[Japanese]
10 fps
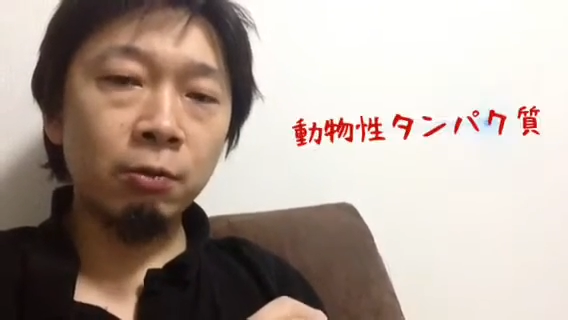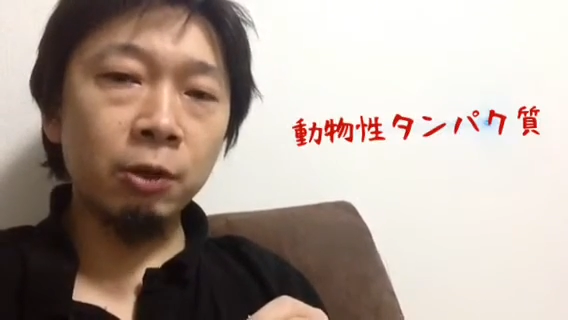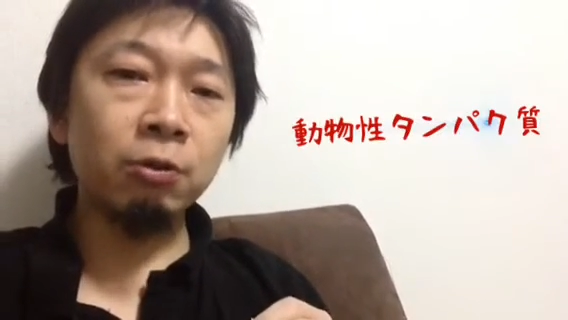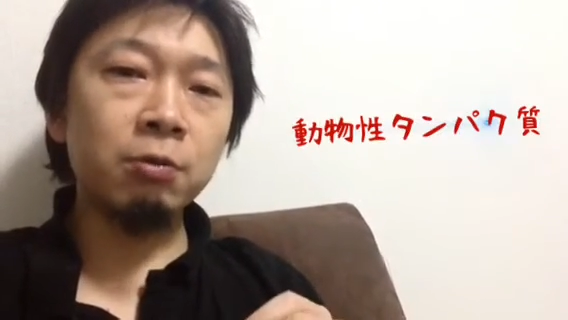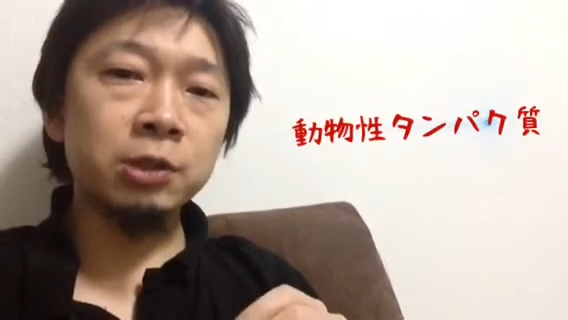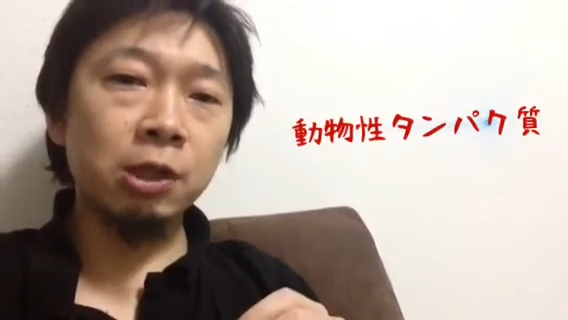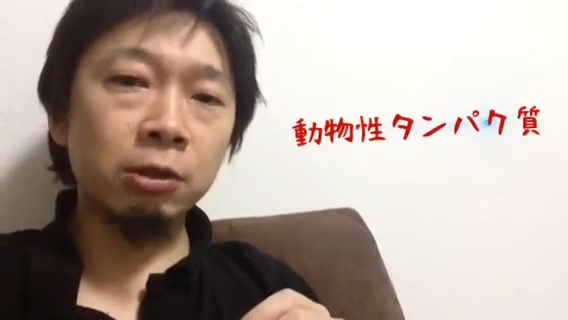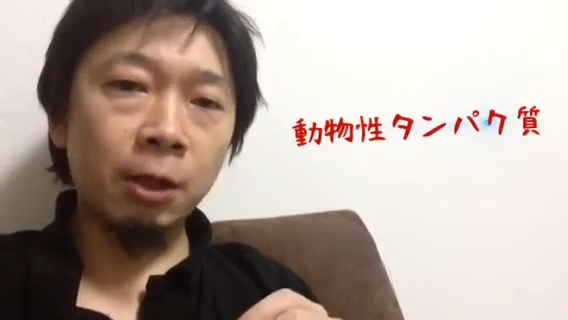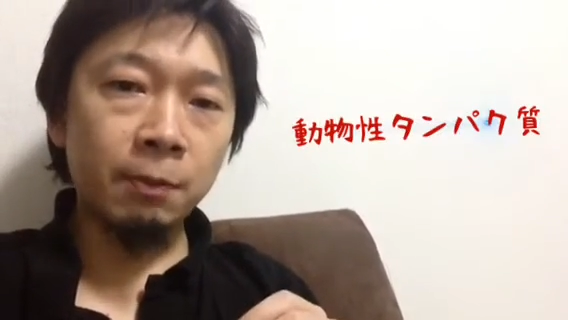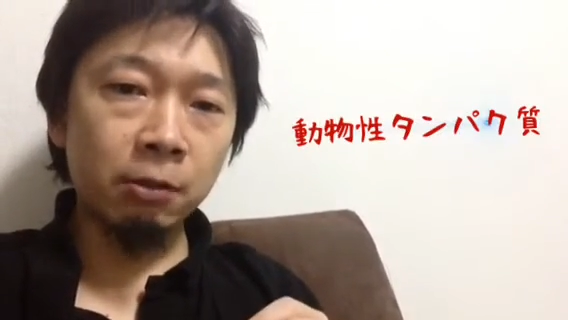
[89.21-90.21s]
まあ、動物性の
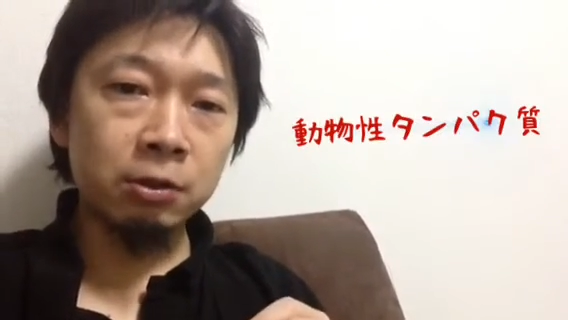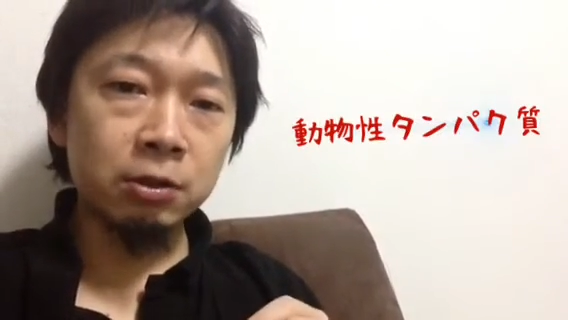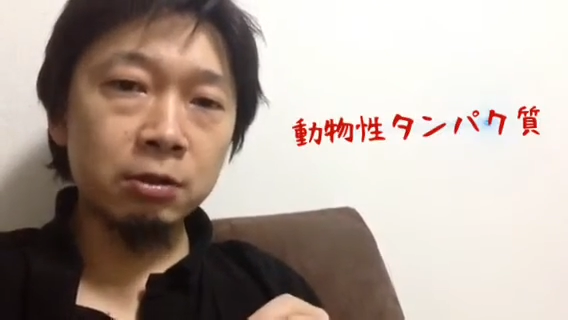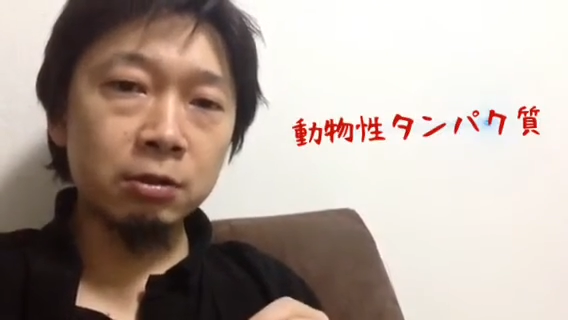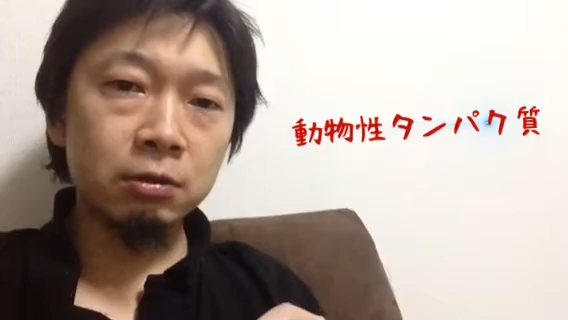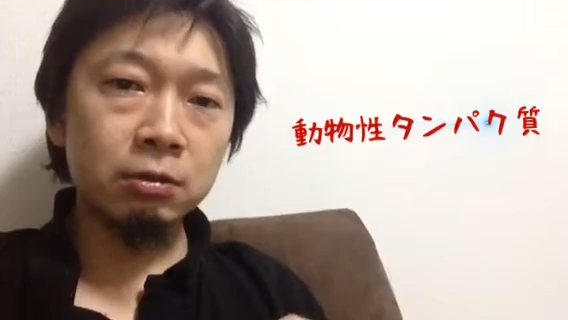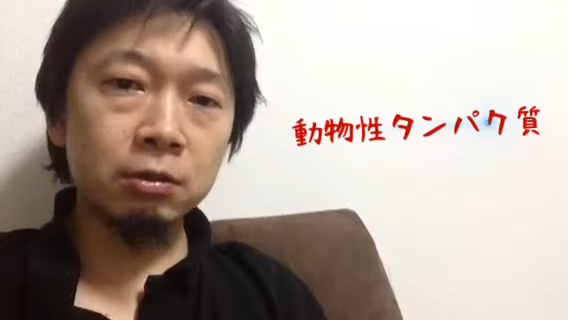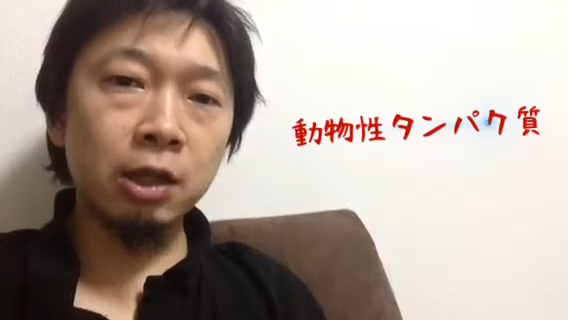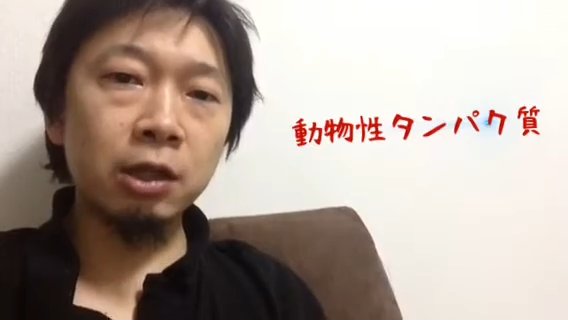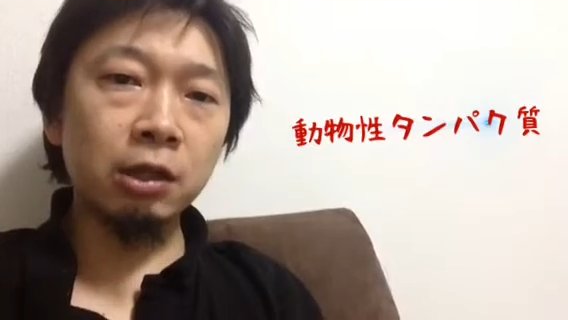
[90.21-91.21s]
タンパク質、具
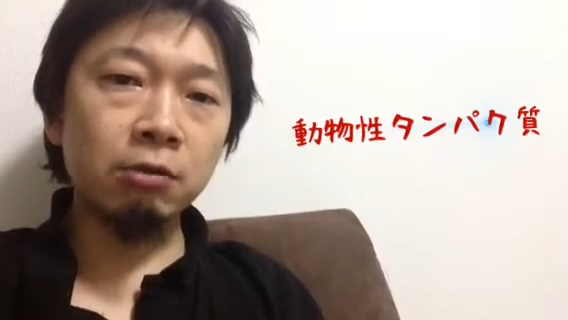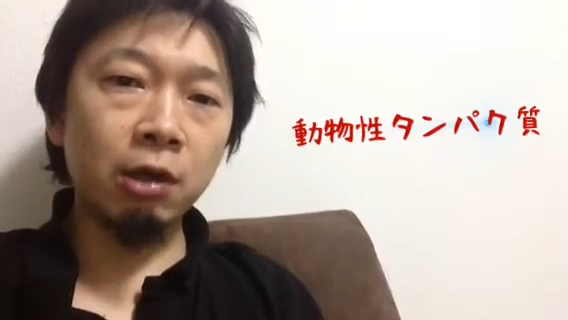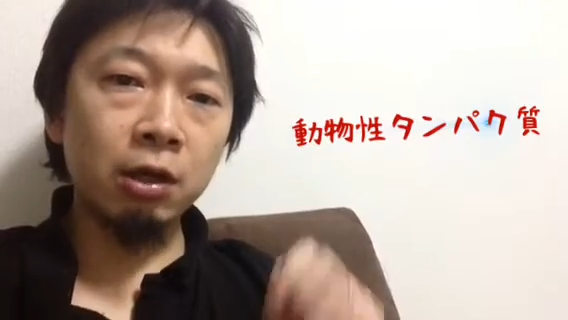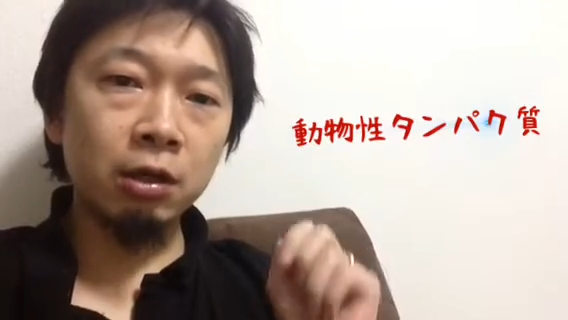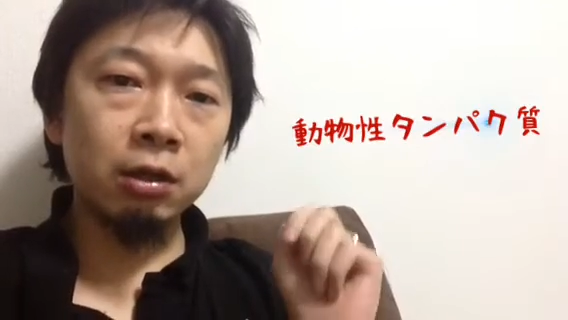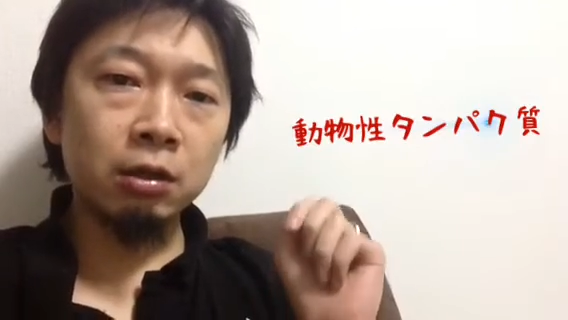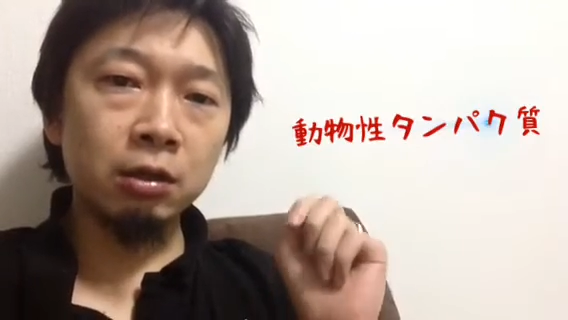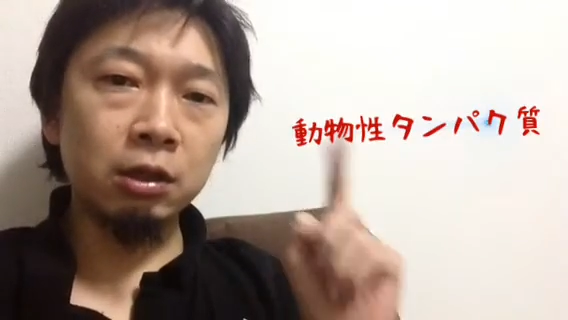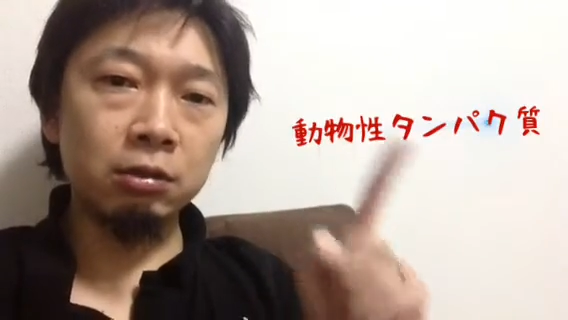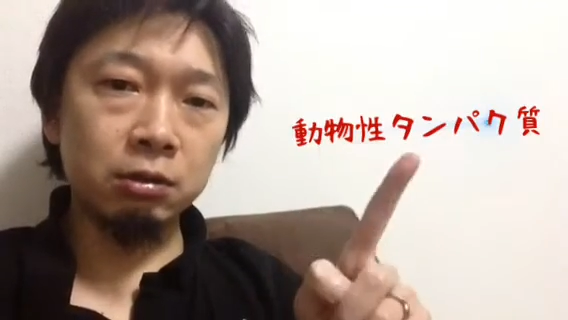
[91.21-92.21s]
体的には
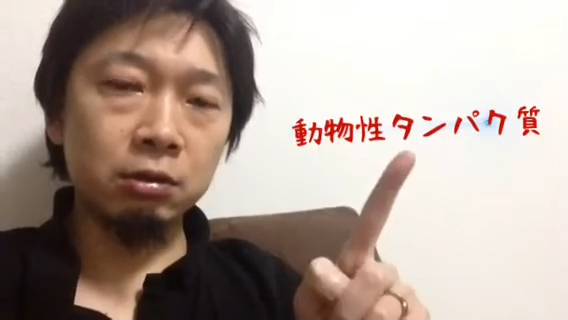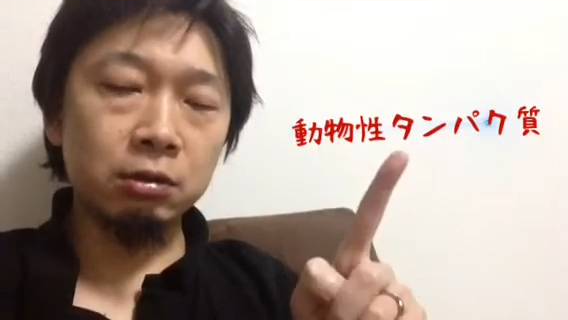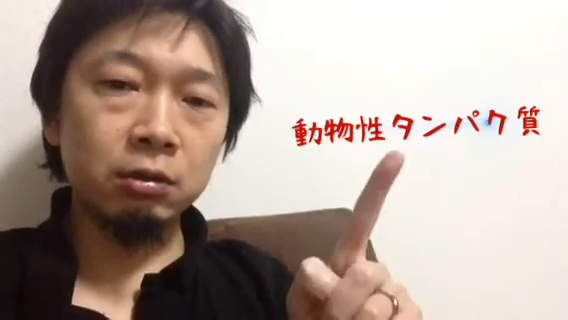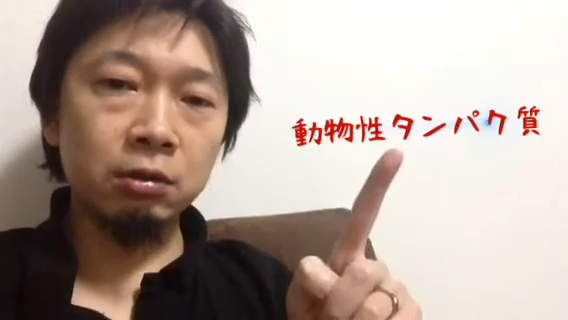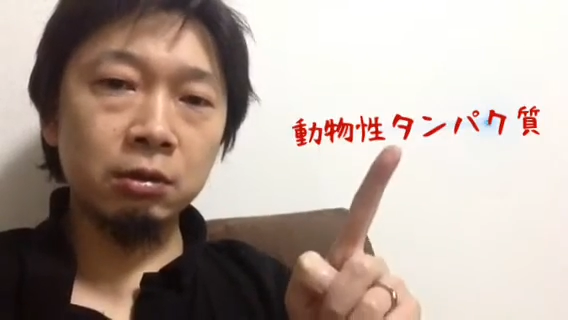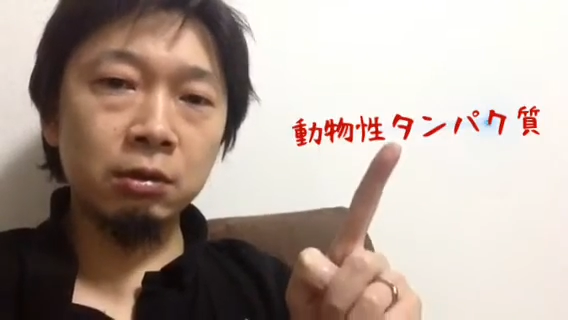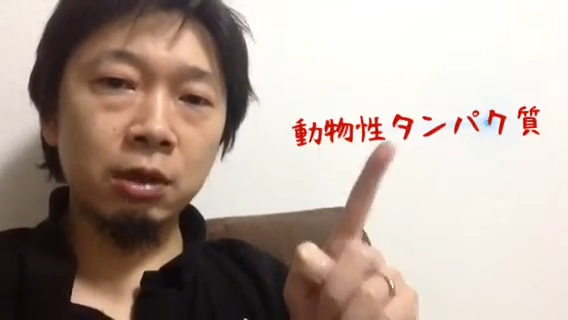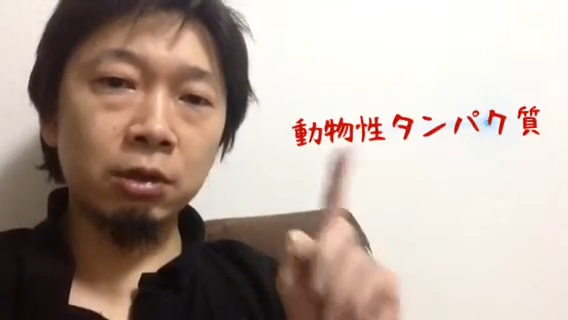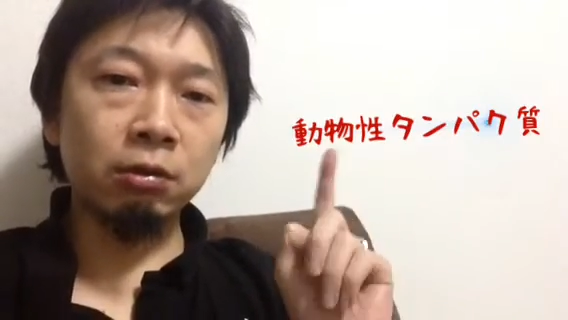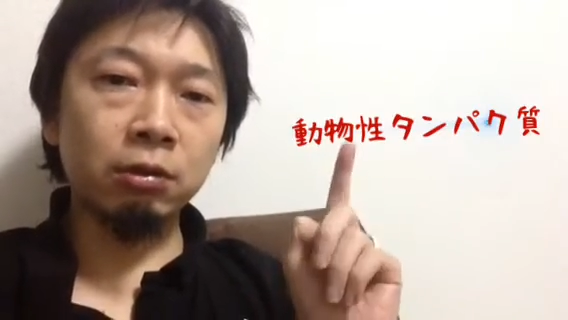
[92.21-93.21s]
肉、
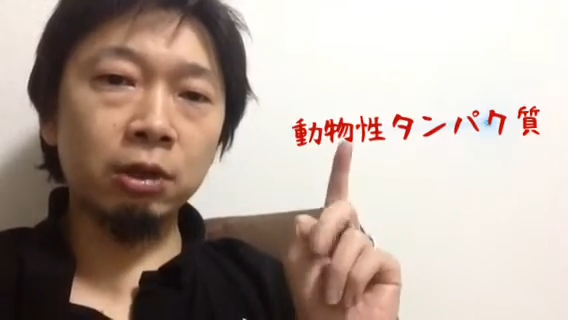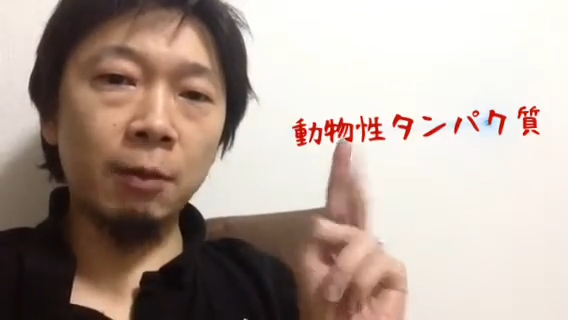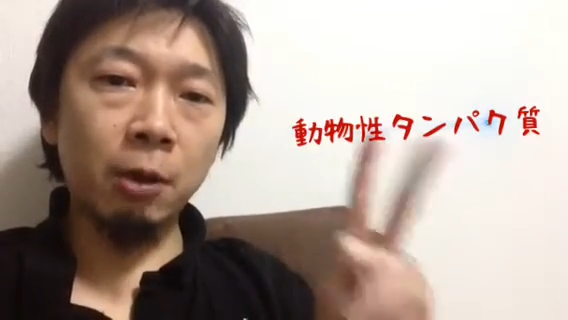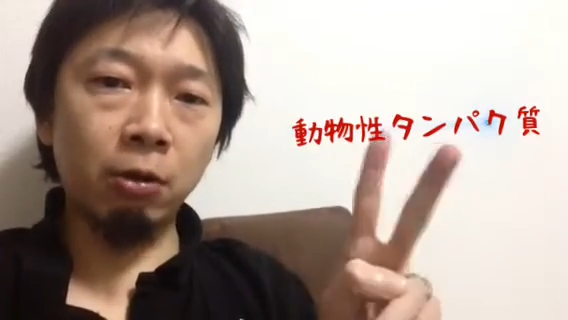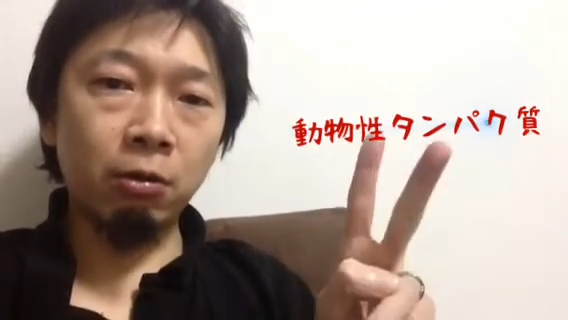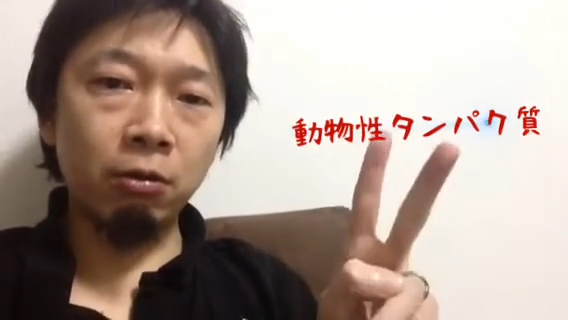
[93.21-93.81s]
あと卵、